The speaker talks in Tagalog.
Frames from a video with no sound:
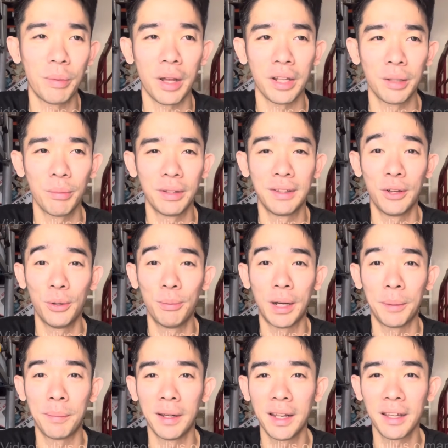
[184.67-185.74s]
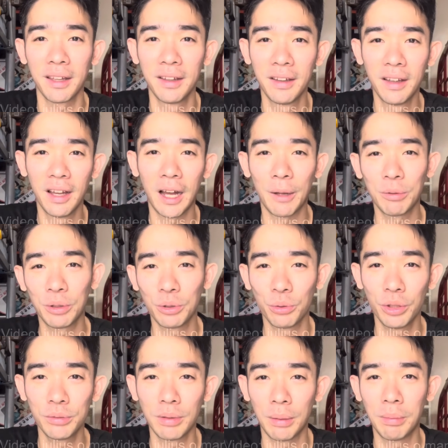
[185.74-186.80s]
Para naman di ako babalik. After 2
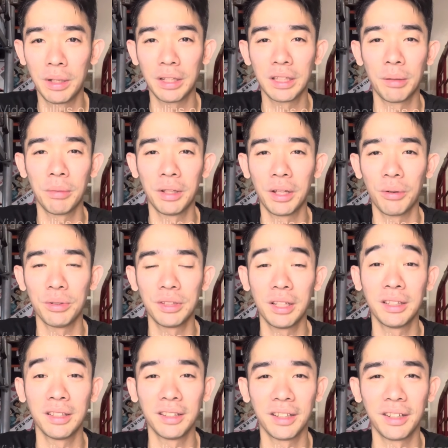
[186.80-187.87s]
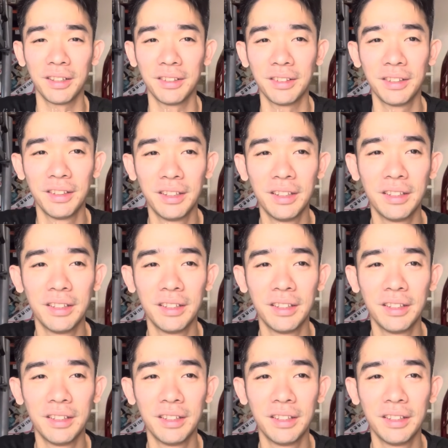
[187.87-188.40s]
weeks, babalik naman ako dyan. Ganun.